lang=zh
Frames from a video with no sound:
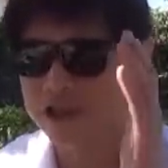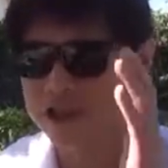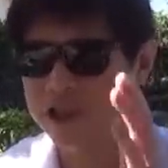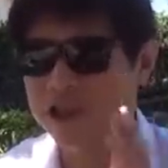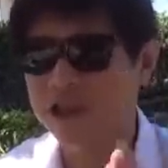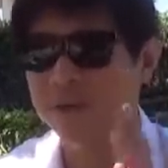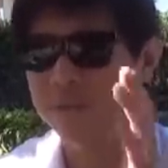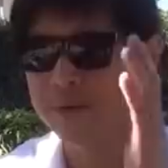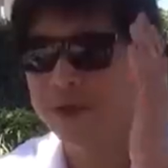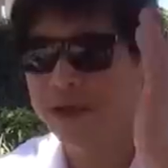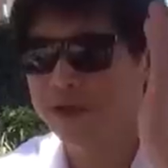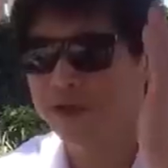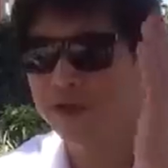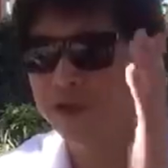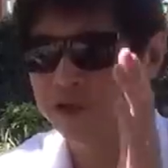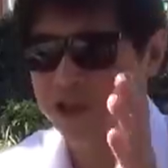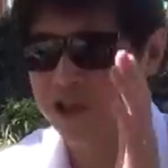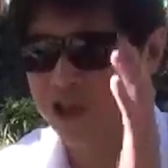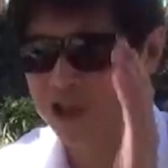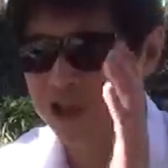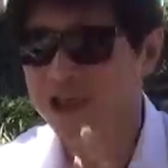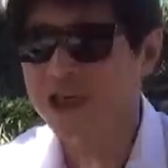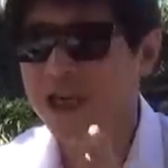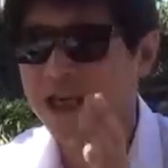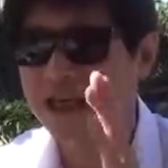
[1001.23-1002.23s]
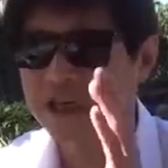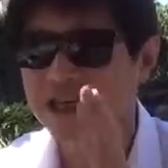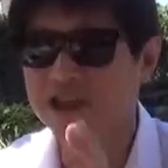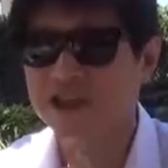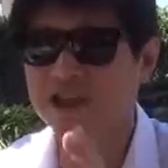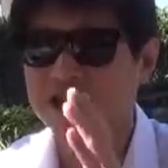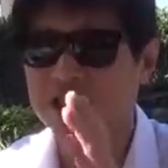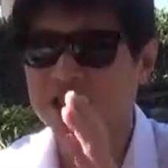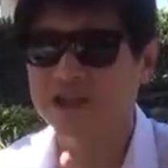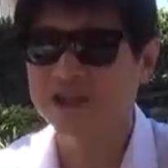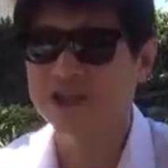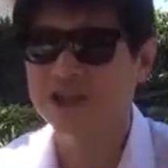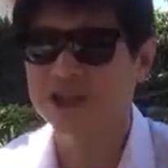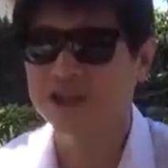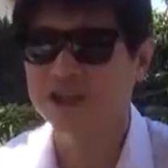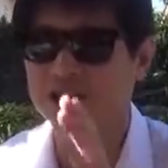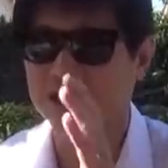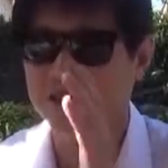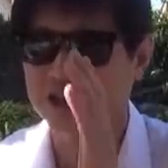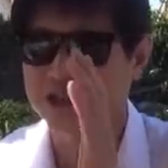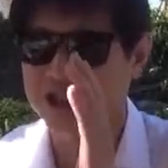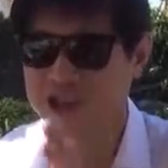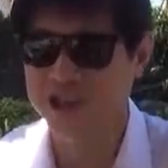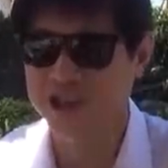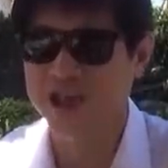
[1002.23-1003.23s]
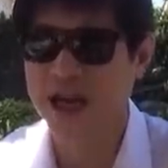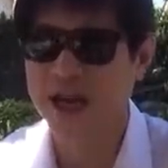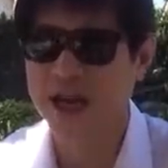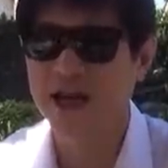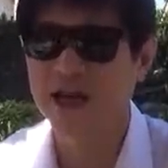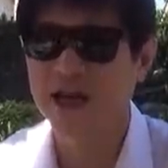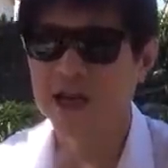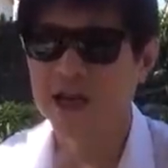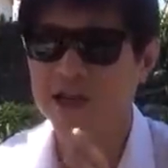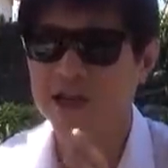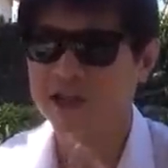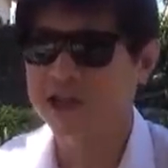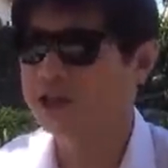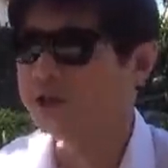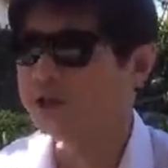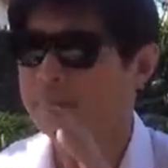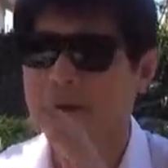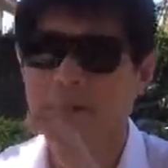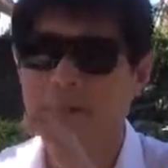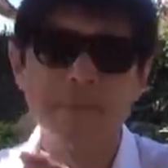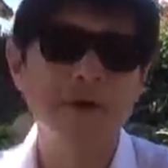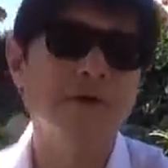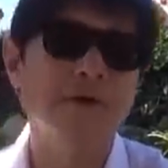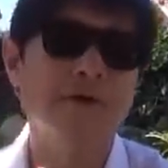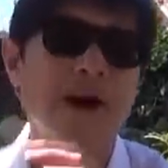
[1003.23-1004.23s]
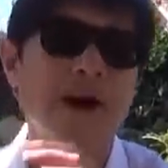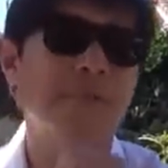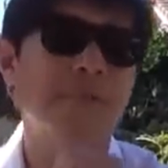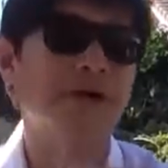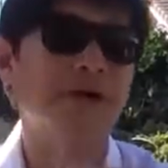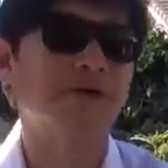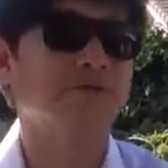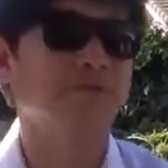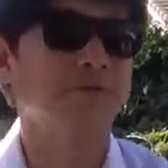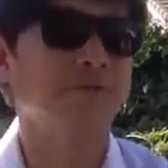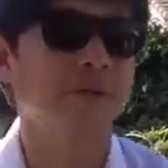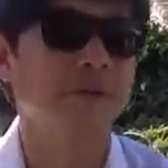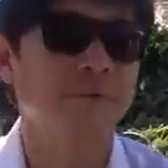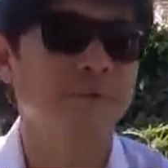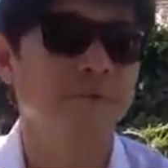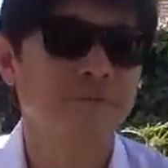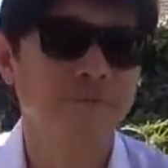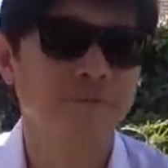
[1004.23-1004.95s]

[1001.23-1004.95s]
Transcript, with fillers: 习近平有十年的执政期这个期间，习近平没有安排储君，